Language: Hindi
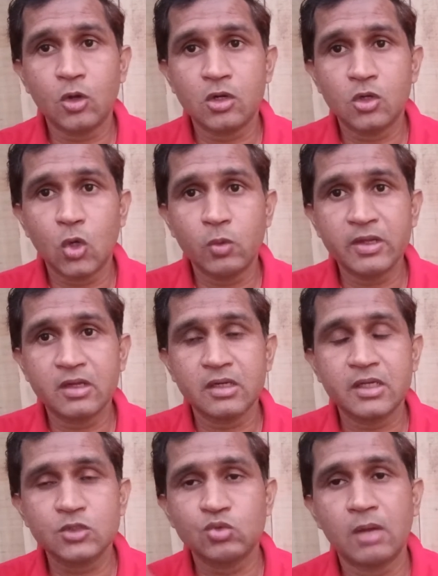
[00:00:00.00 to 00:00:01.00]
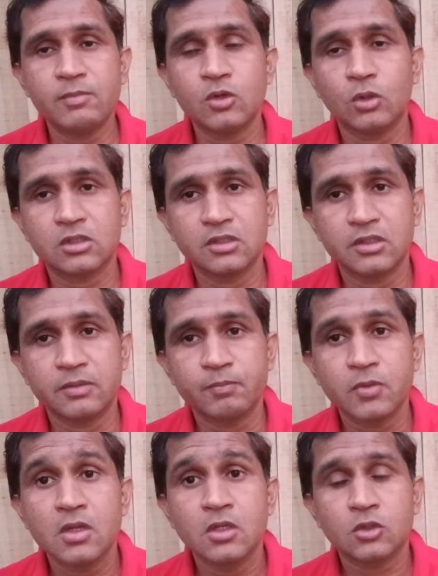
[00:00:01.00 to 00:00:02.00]
और नौवे घर के स्वामी होते
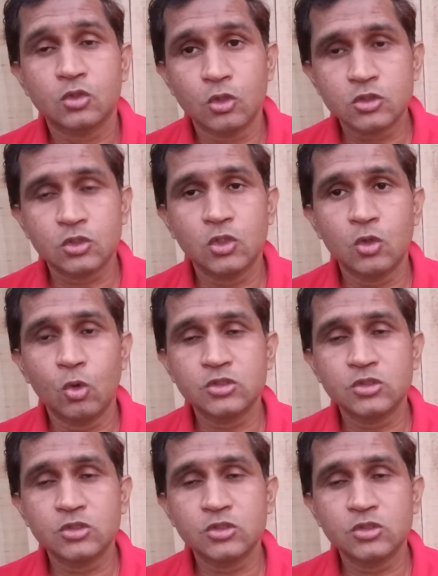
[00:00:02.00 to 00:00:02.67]
हैं दोस्तों